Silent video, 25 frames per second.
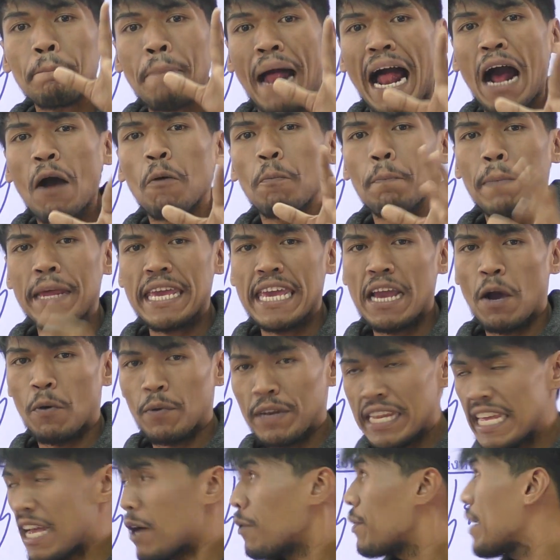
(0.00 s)
เปล่าเปลี่ย
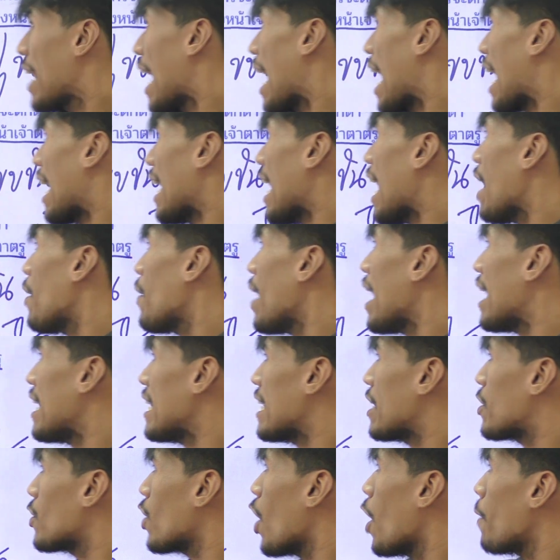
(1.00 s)
วเดียวดายอ่า
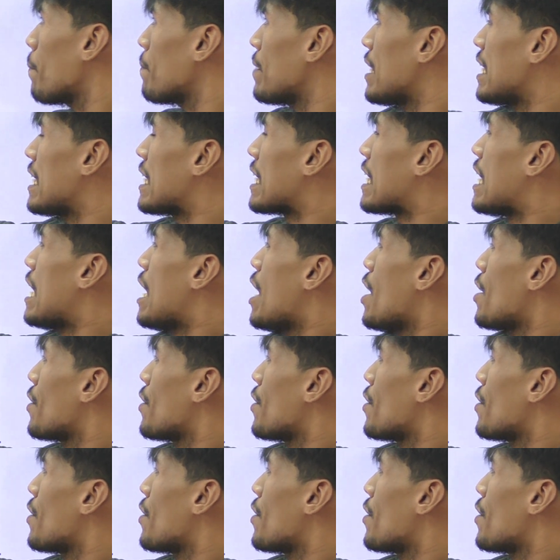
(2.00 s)
นอีกรอบหนึ่ง